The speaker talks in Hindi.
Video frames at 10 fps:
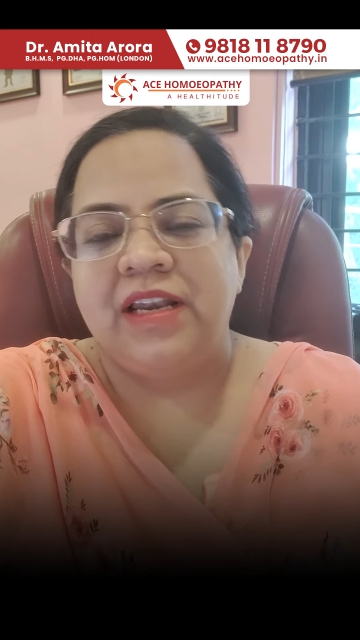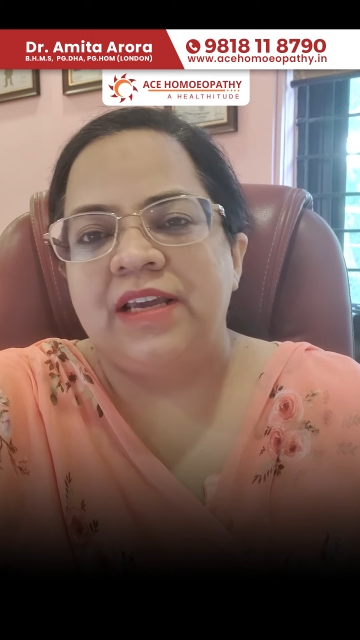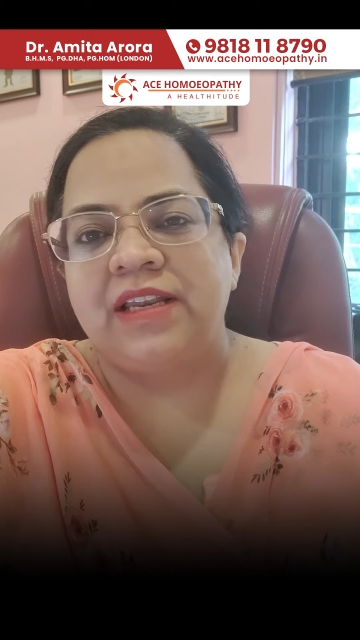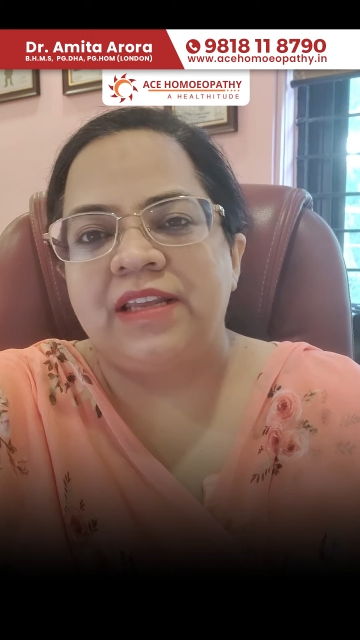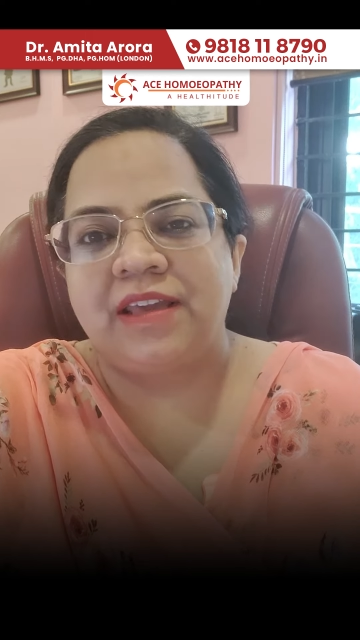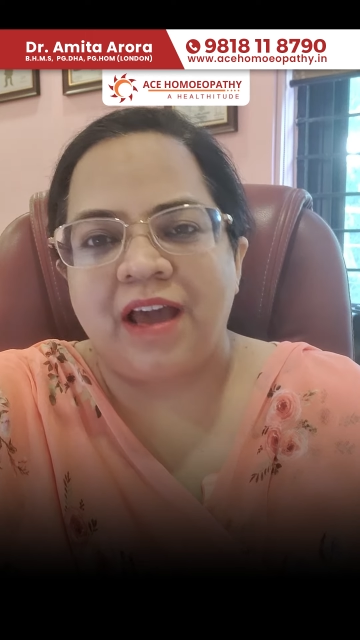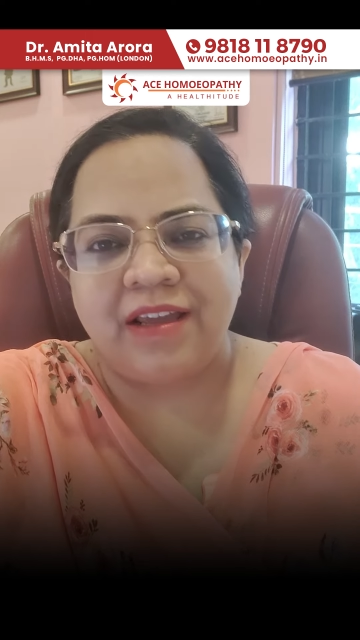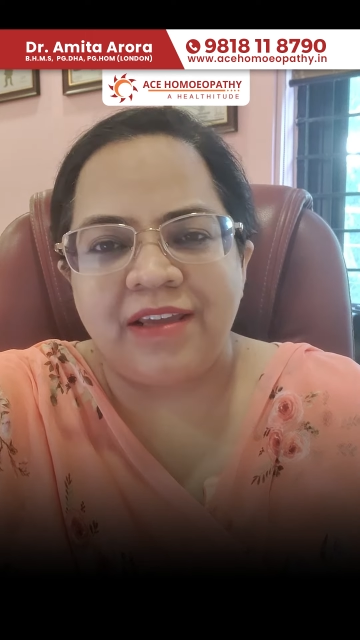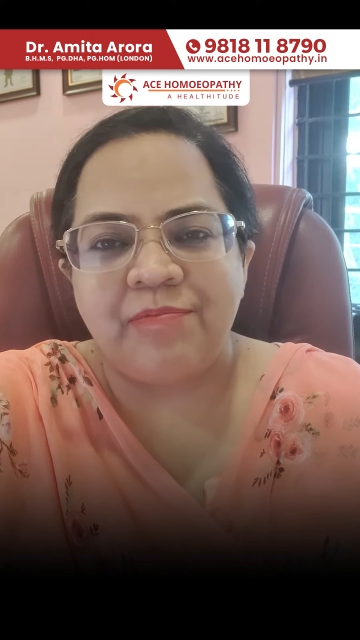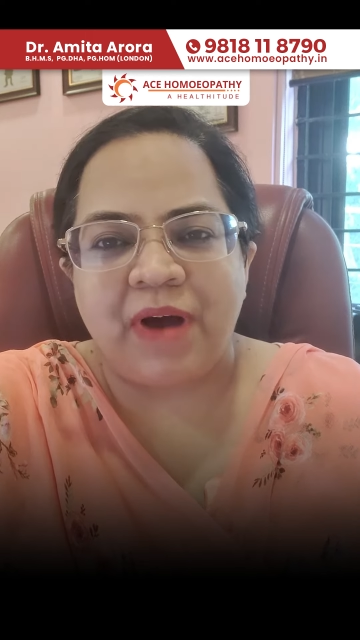लेकिन
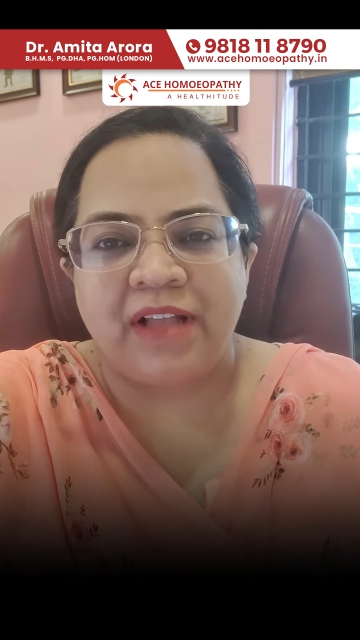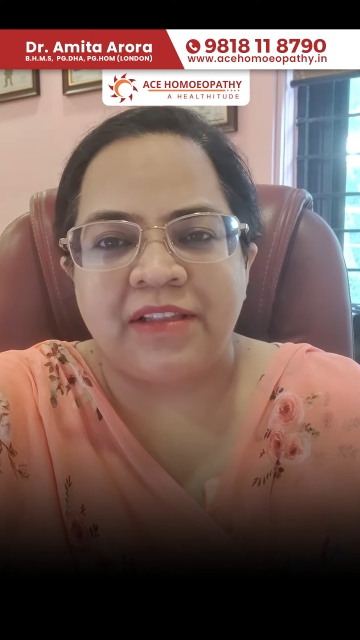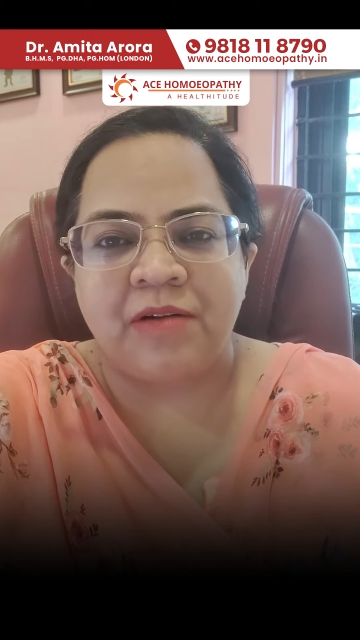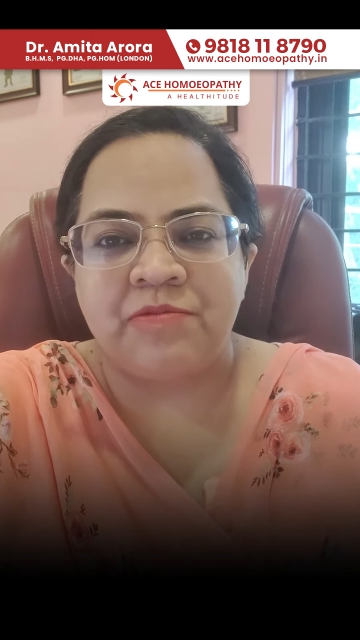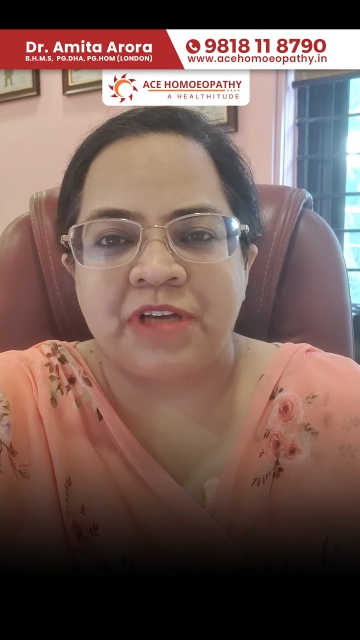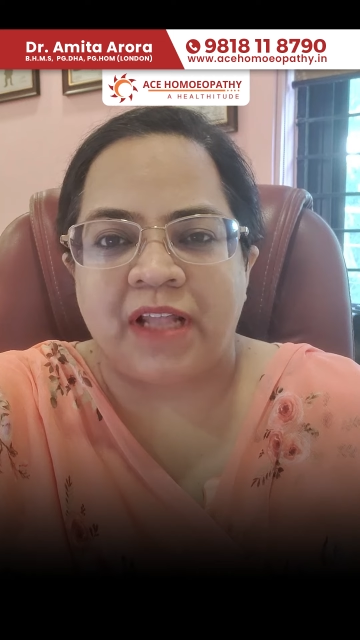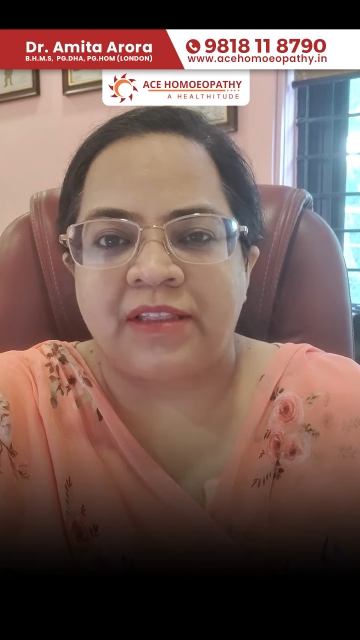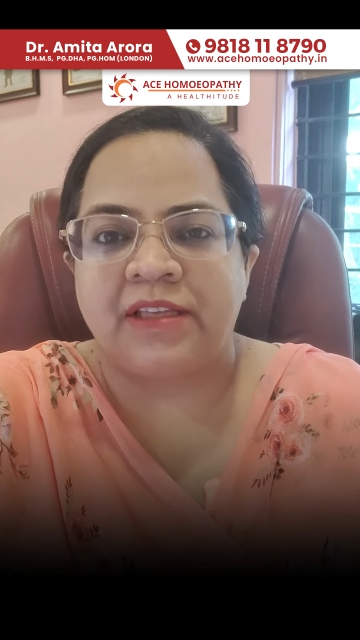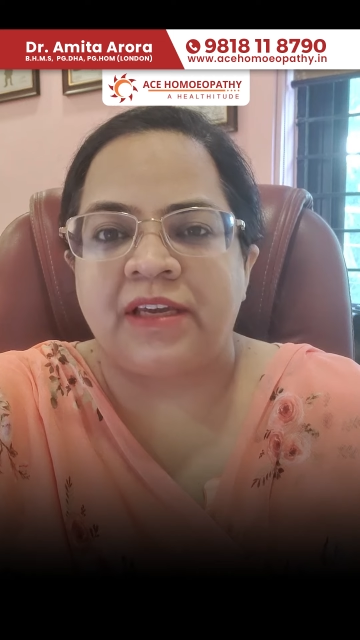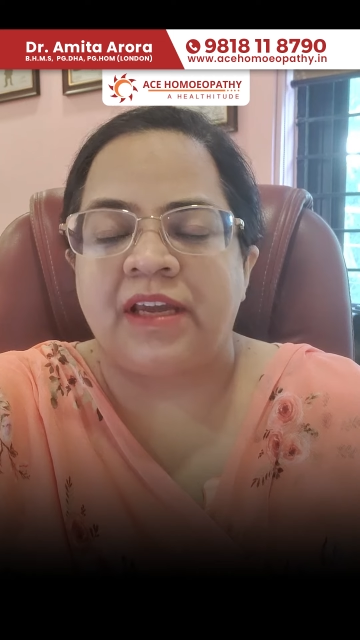क्या ये बात आप
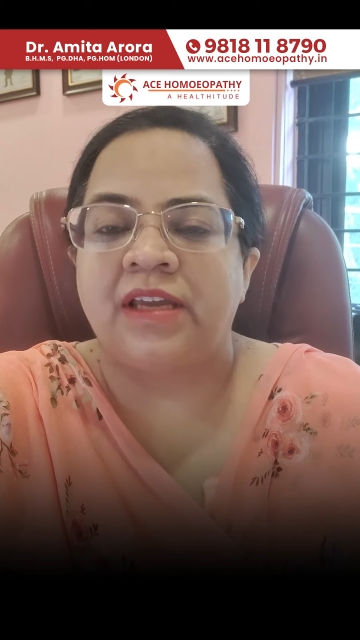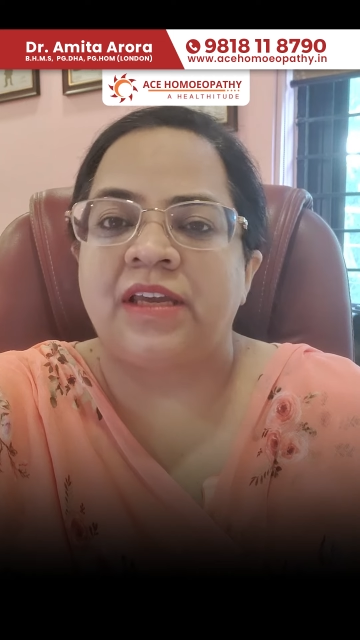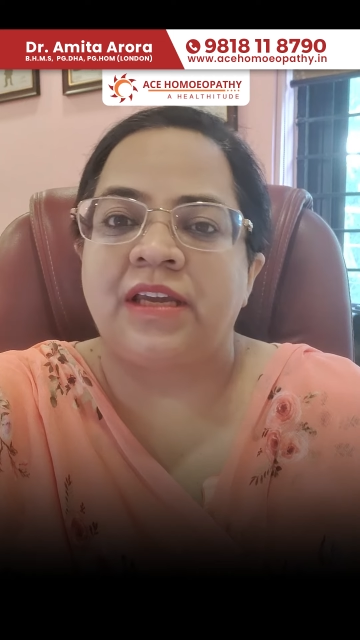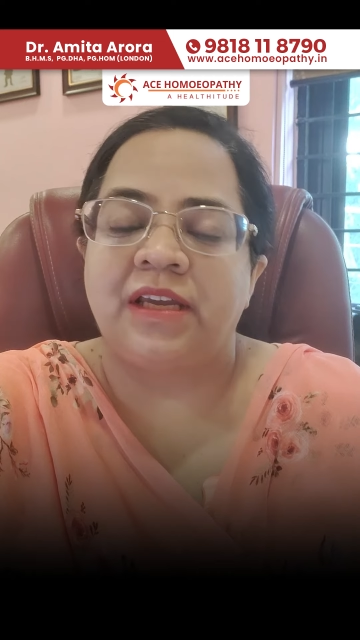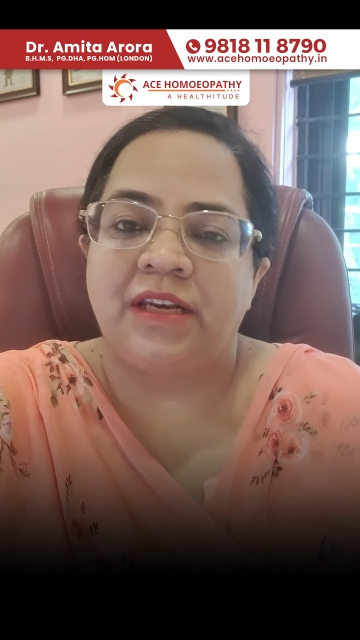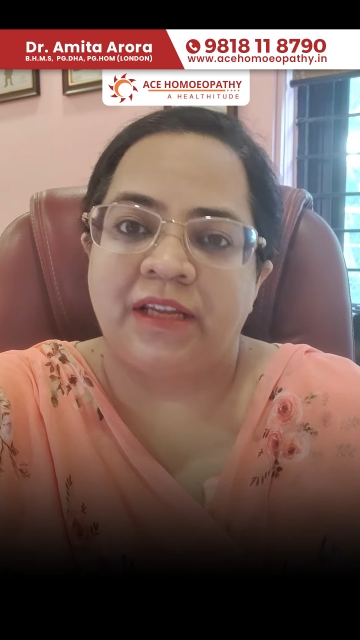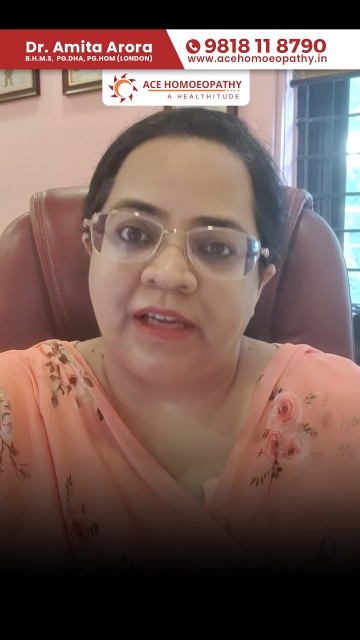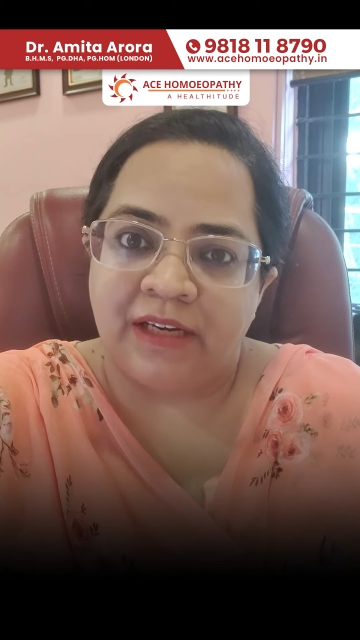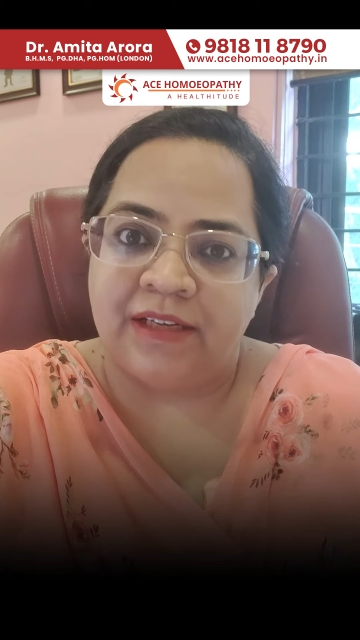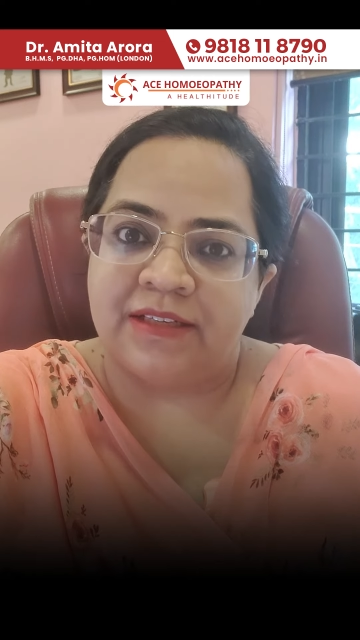जानते हैं कि
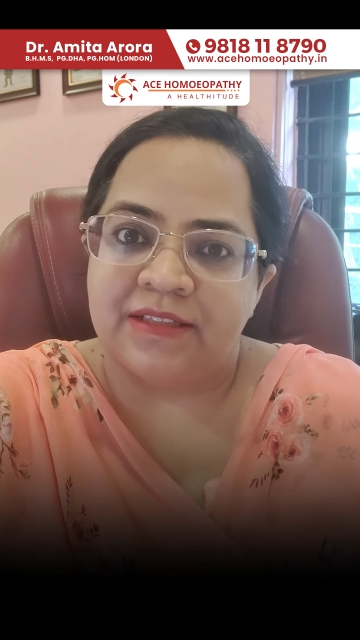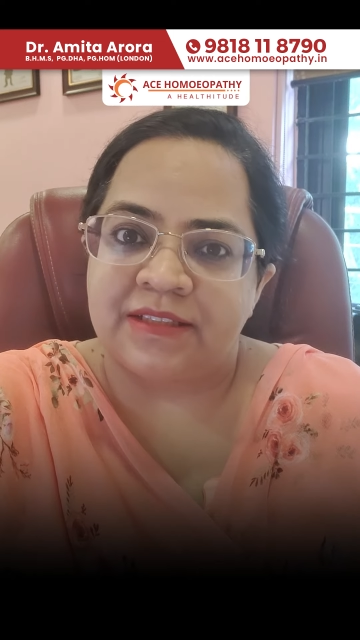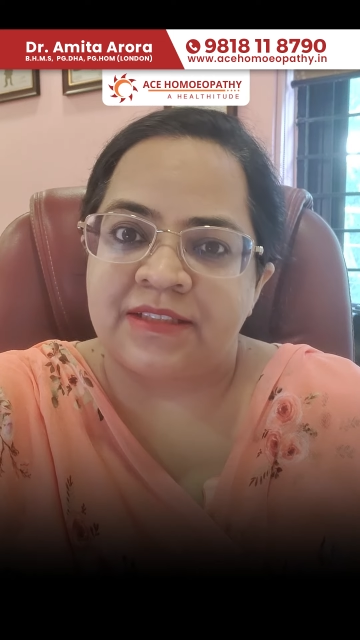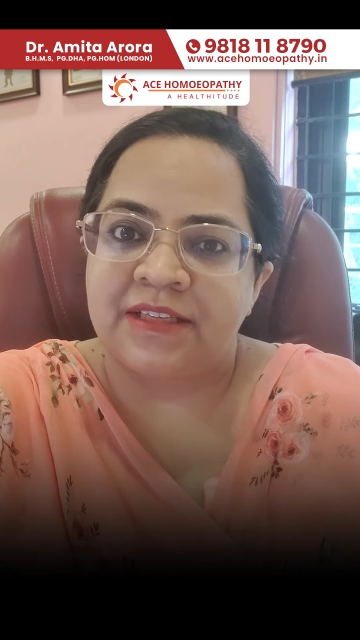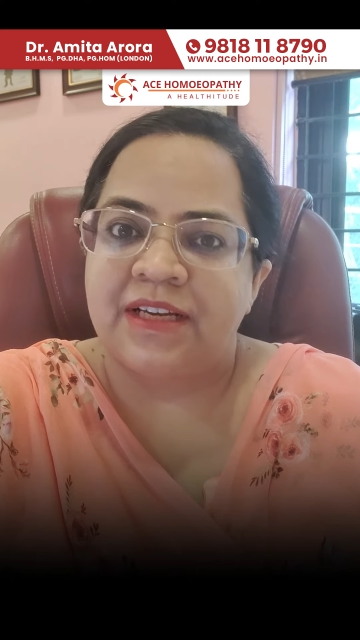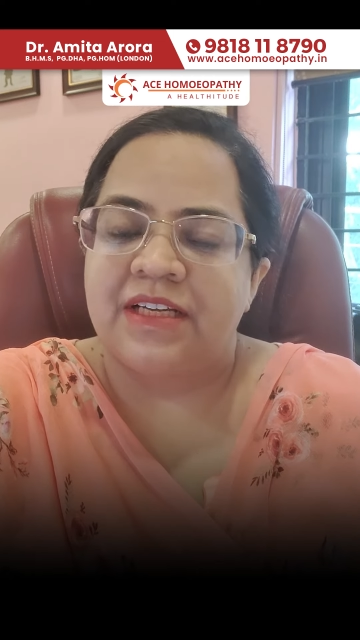इन्हेलर्स